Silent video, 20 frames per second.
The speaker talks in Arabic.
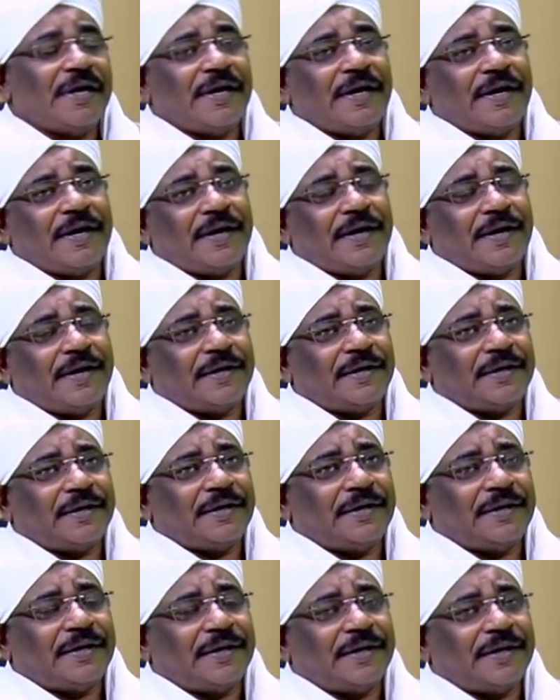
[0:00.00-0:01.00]

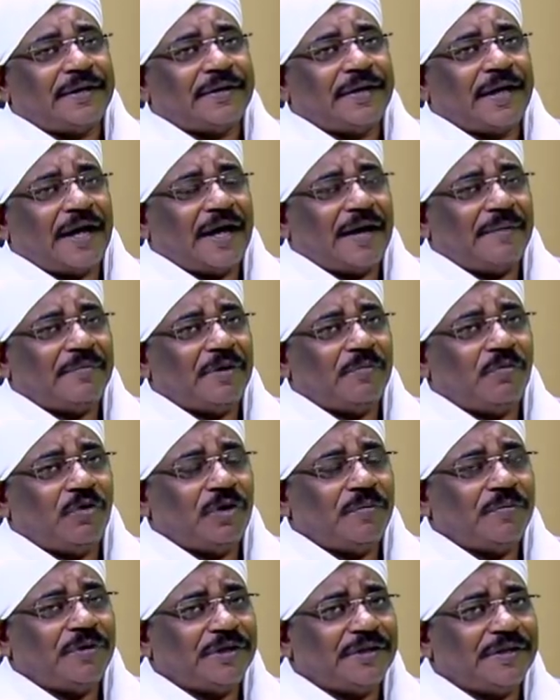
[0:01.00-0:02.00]
آه، ده عامل
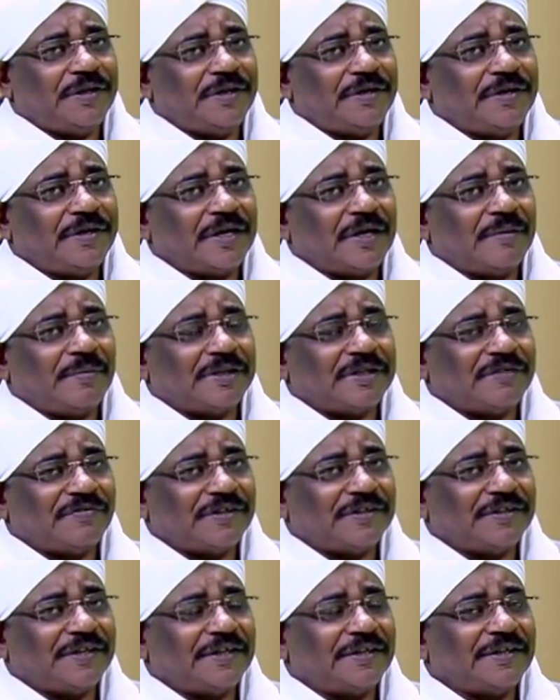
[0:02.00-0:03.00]
مهم جدا كما
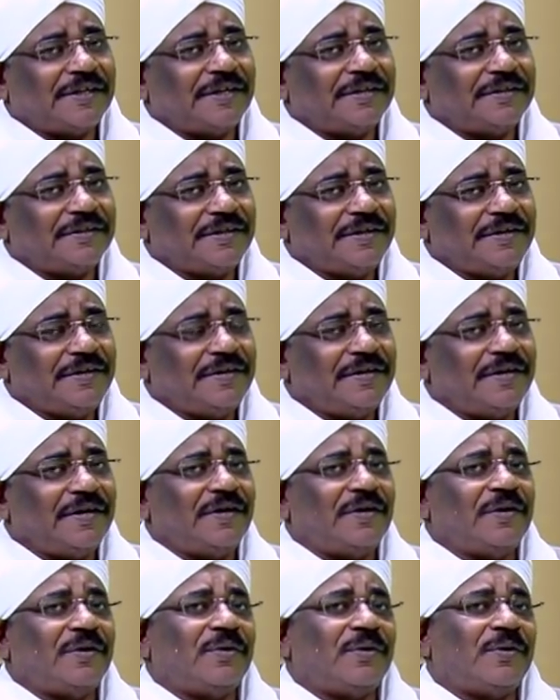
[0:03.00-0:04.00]
تفضلت أنت
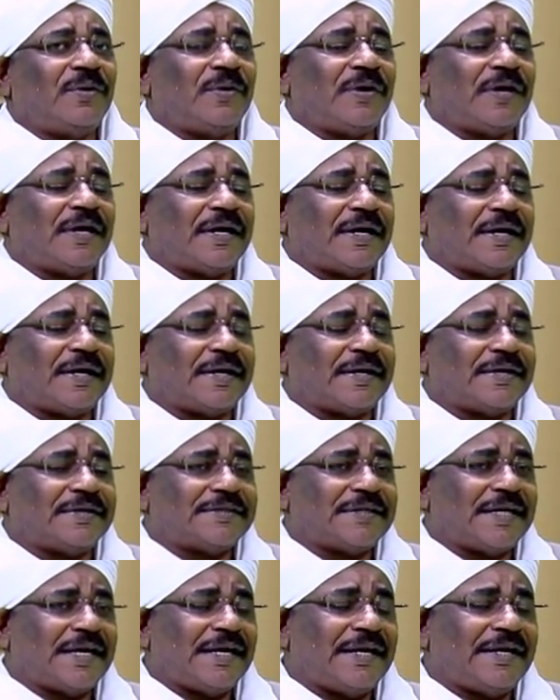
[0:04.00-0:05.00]

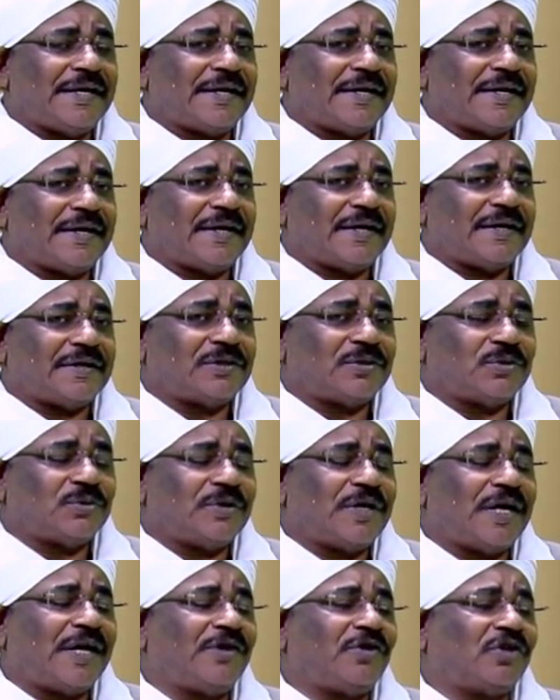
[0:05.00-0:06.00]
وكذلك
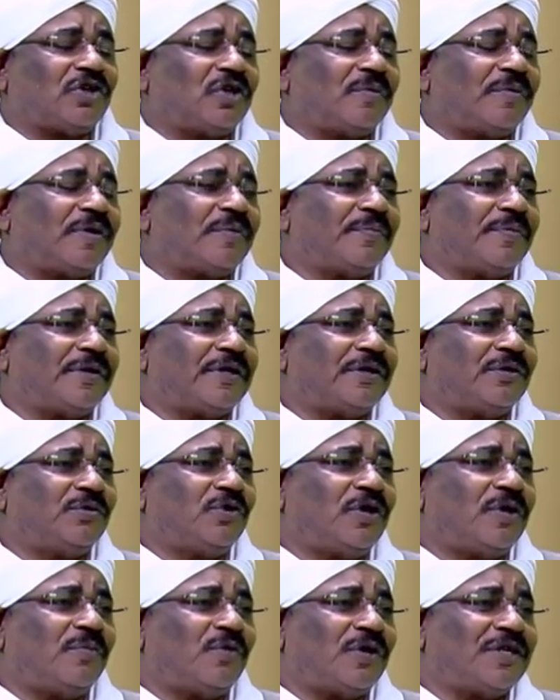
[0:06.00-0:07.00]
السودان يعتبر من
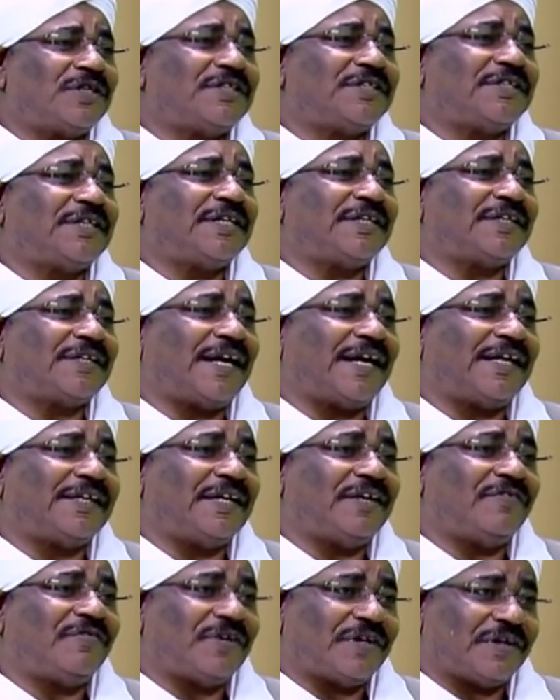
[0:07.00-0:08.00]
الدول المؤسسة
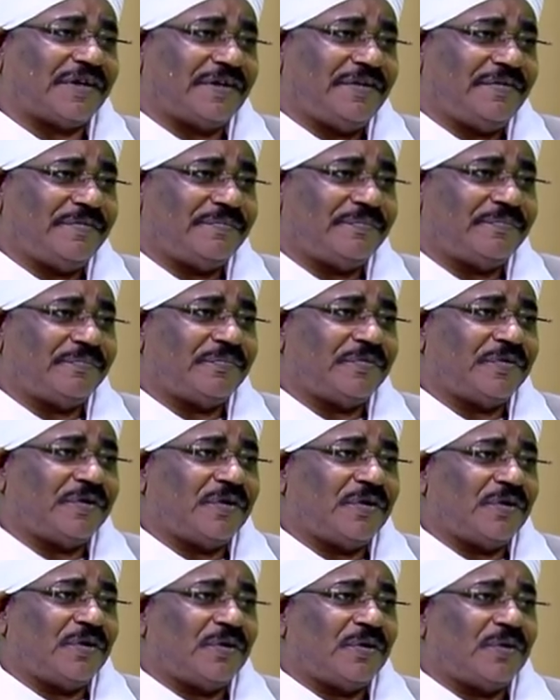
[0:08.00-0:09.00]
للاتحاد الإفريقي
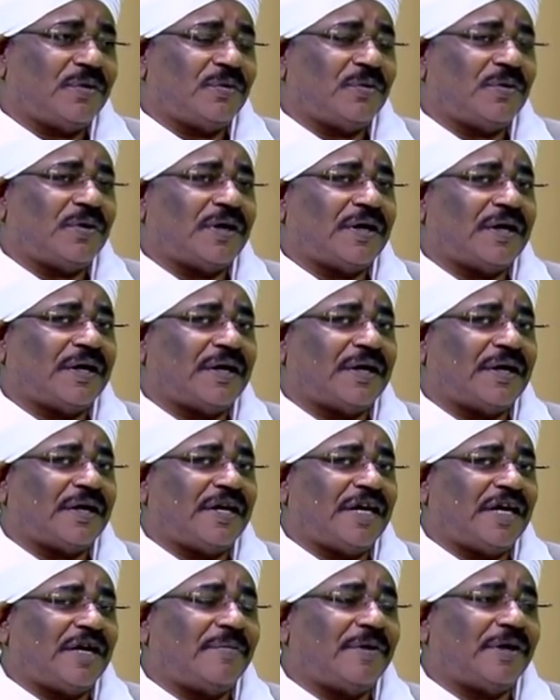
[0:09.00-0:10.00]

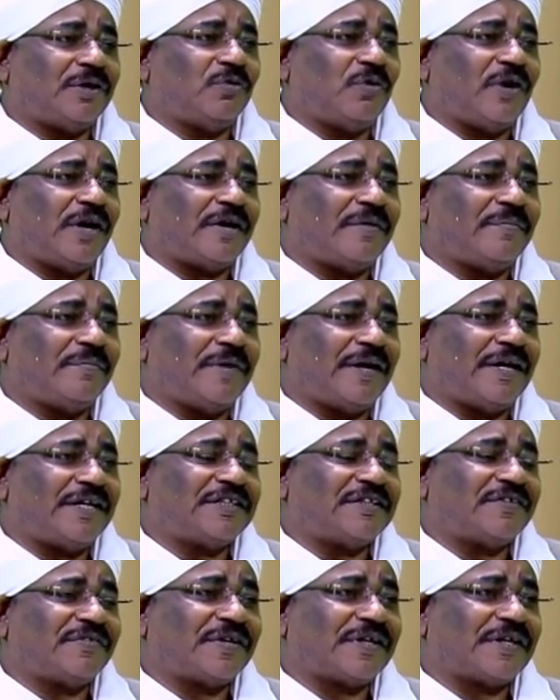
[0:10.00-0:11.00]
ولعب أدوارا
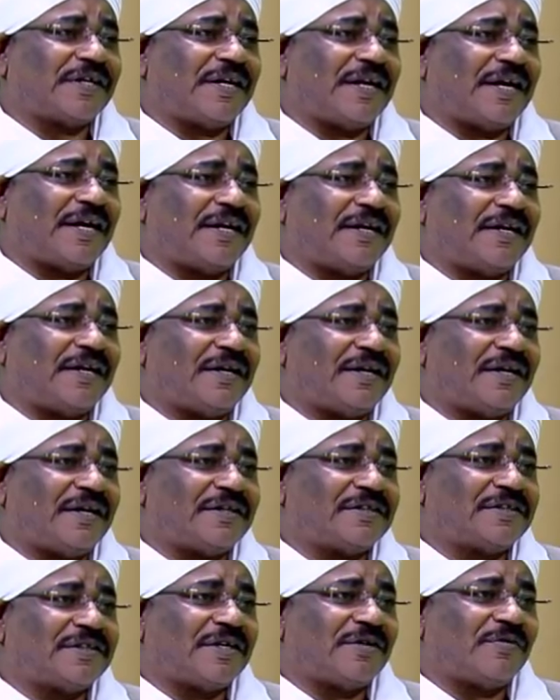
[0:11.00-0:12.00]
بارزة في خلال
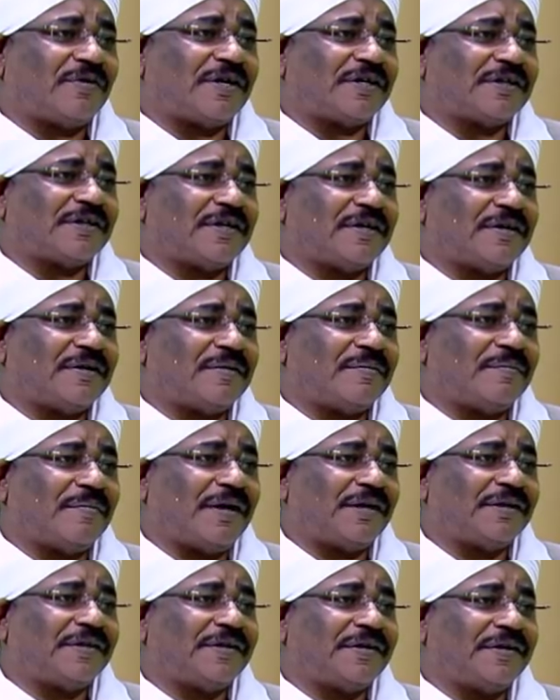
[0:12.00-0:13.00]
السنوات
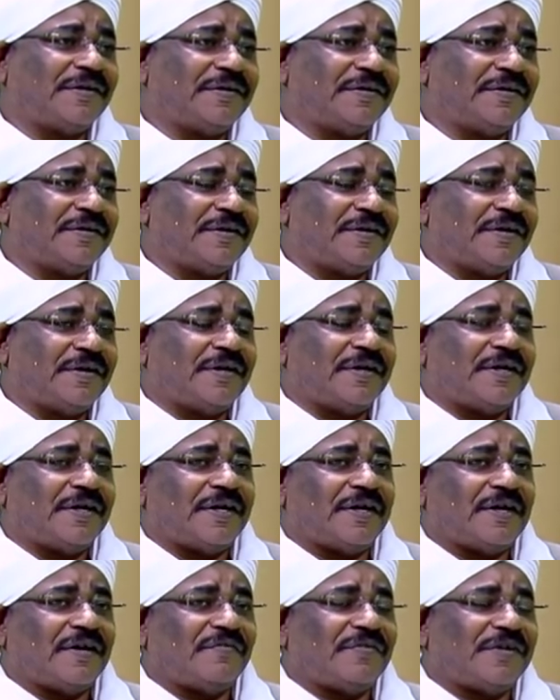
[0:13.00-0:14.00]
الماضية
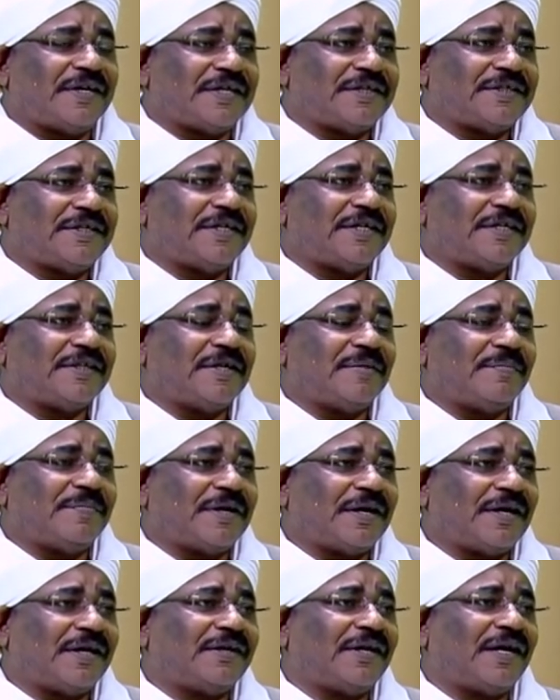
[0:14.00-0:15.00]
آه، في كثير جدا من
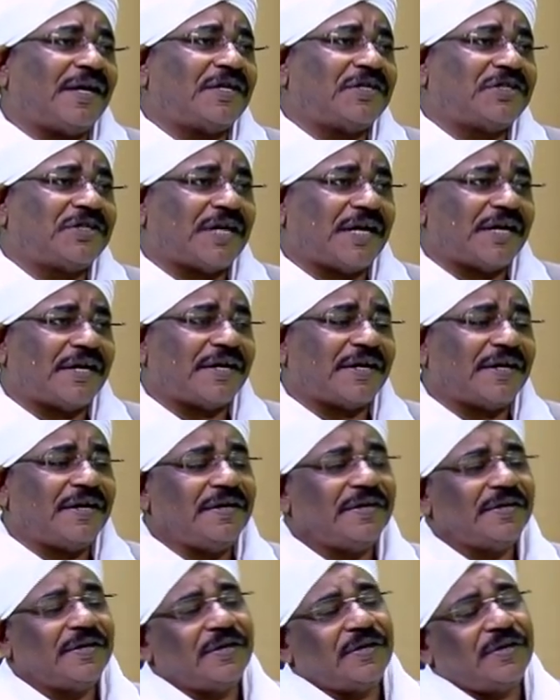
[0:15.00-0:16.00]
القضايا الشائكة